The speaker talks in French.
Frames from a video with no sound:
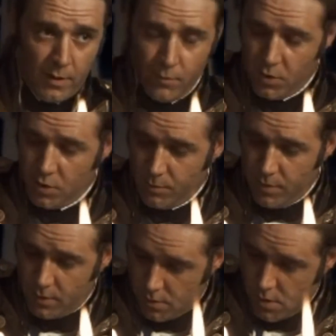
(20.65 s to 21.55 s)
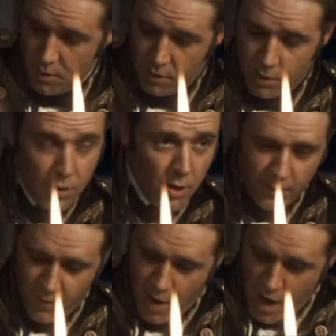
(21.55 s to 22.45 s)
un nouvel aspirant qui n'aspirait qu'à
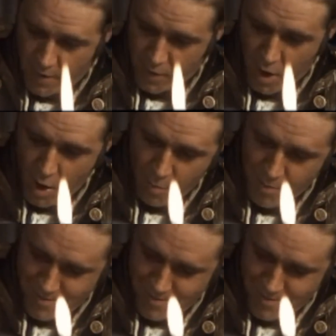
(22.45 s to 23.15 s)
retrouver les jupes de sa